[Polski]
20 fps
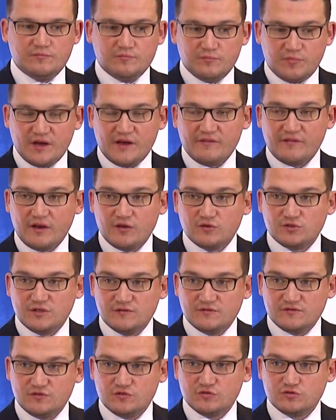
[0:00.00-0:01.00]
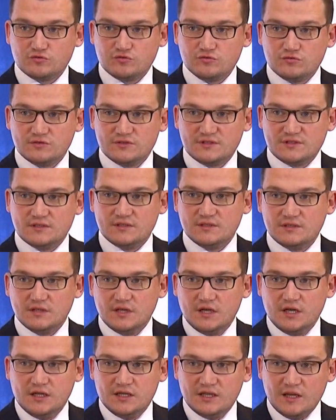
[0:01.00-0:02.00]
pojawiają się w związku z y,
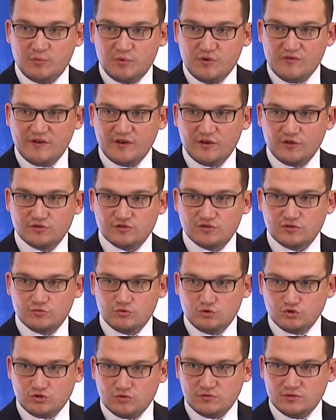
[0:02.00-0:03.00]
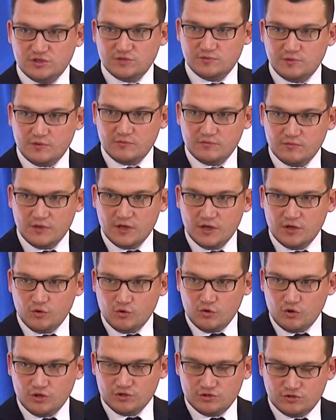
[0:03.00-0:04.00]
napływającą dużą liczbą
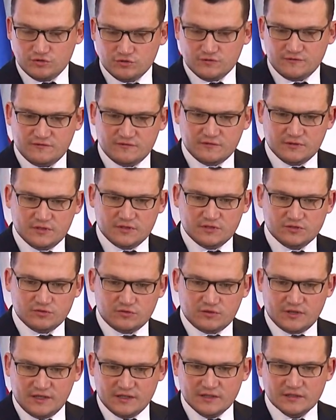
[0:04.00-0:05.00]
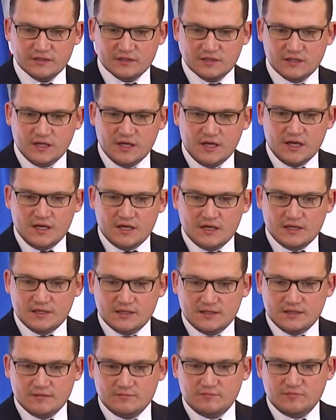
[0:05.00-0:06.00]
uchodźców y, z Ukrainy.
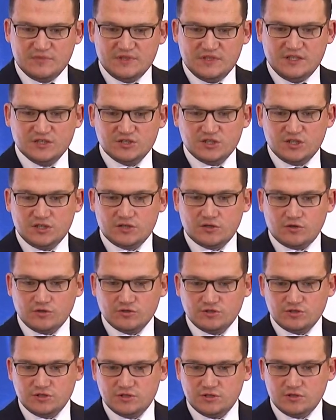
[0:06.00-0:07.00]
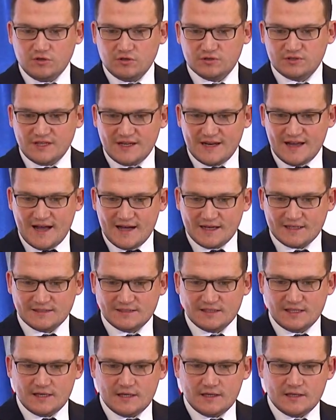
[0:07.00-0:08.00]
Y, jeżeli chodzi o te
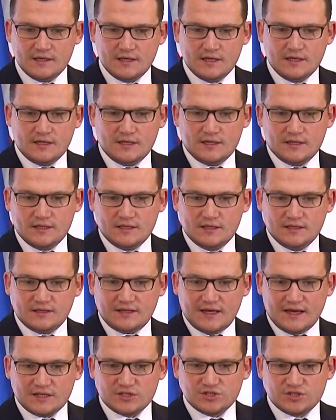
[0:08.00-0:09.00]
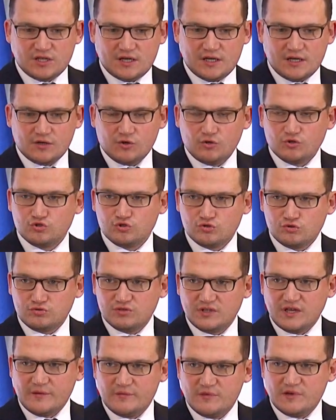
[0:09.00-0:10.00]
reakcje, także
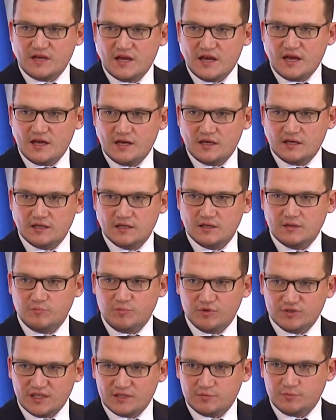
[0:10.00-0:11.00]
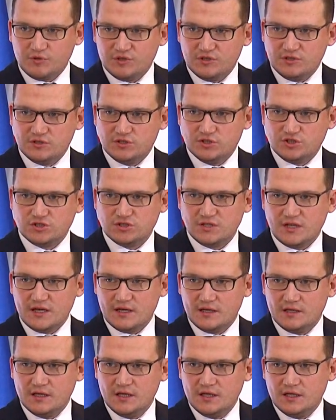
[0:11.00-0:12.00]
konsultujemy je
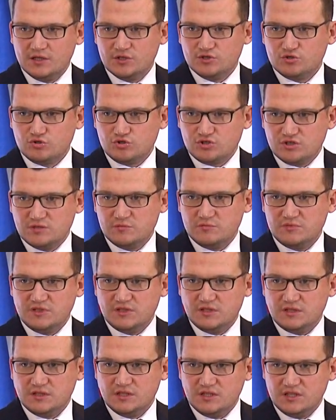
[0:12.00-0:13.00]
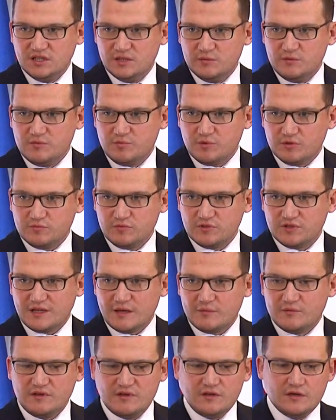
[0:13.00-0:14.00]
ponadpolitycznie z różnymi innymi
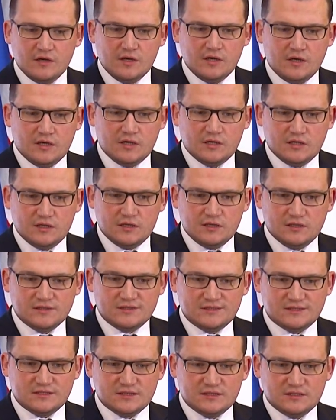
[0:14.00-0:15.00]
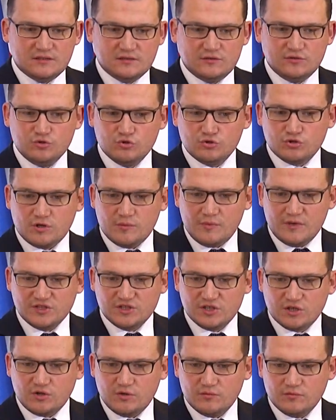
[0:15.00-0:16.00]
podmiotami. Y, z, jutro,
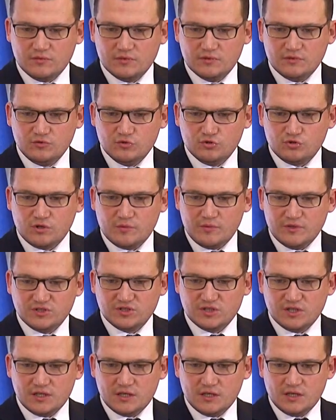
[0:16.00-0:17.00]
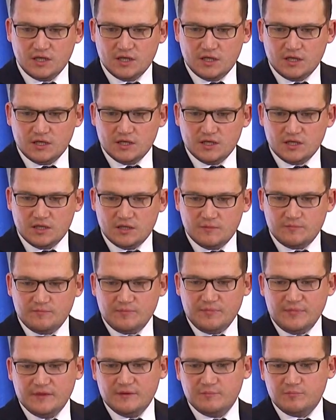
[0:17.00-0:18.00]
będzie, y, jutro będzie y,
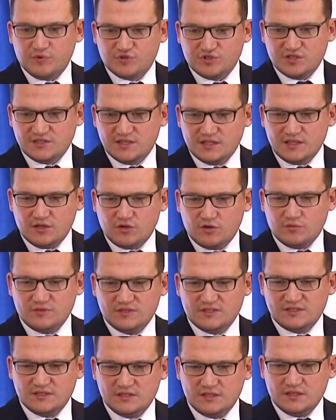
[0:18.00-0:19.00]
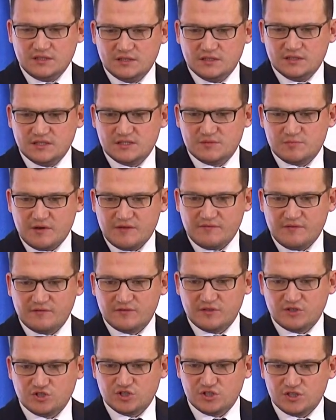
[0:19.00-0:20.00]
posiedzenie Komisji Spraw
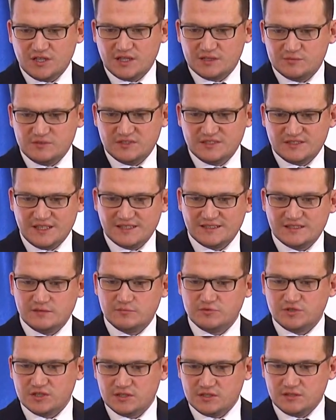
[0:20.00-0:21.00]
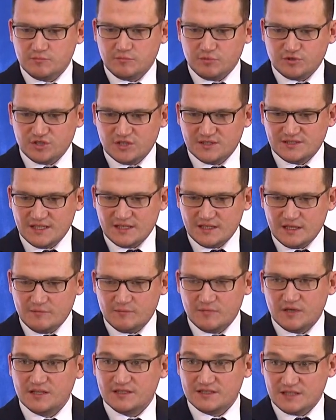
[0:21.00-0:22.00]
Wewnętrznych i Administracji. Przed tym
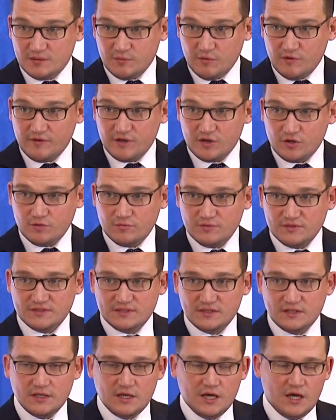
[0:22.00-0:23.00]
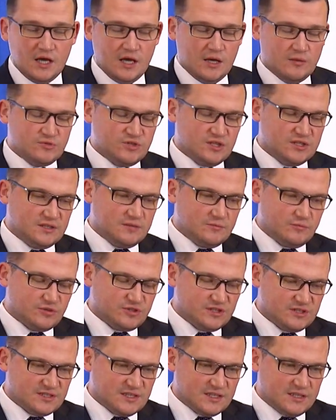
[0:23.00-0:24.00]
posiedzeniem Sejmowej Komisji, przed tym
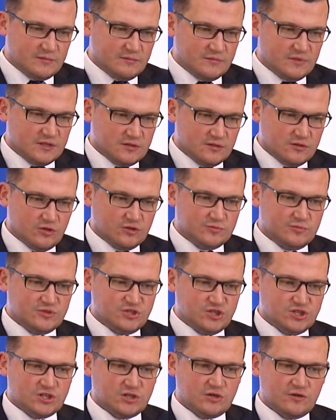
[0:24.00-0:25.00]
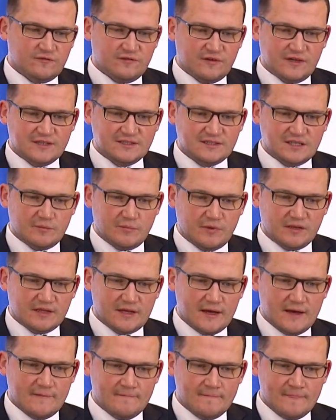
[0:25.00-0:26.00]
posiedzeniem odbędzie się konferencja
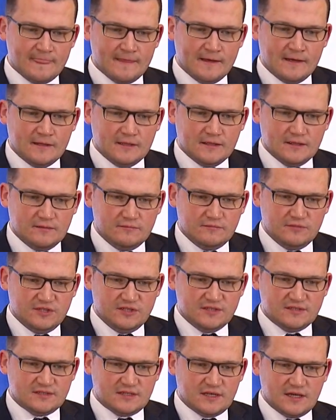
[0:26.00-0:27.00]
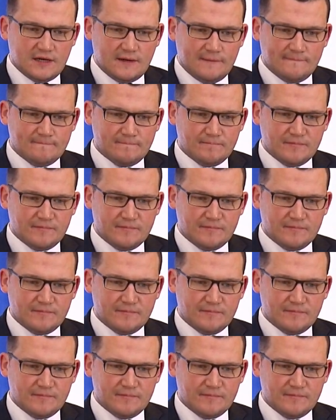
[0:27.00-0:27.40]
pana ministra